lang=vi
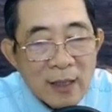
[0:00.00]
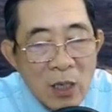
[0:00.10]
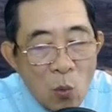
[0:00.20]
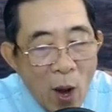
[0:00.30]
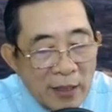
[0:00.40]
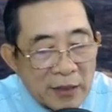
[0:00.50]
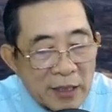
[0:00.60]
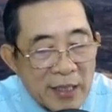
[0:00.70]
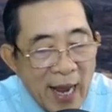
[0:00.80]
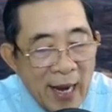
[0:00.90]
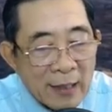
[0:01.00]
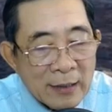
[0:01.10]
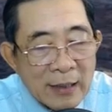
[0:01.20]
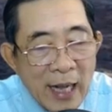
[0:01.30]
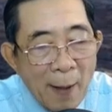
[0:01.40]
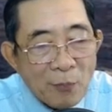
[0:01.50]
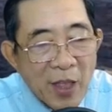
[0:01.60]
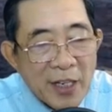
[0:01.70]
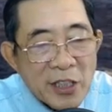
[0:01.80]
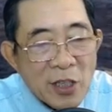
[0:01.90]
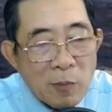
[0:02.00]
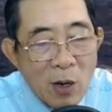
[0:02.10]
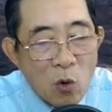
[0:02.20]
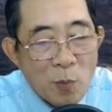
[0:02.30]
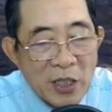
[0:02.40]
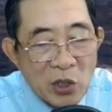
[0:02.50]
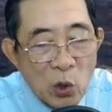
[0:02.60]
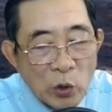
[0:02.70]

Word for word: Hoàng Tịnh Nhàn cảm thấy trong đầu của mình có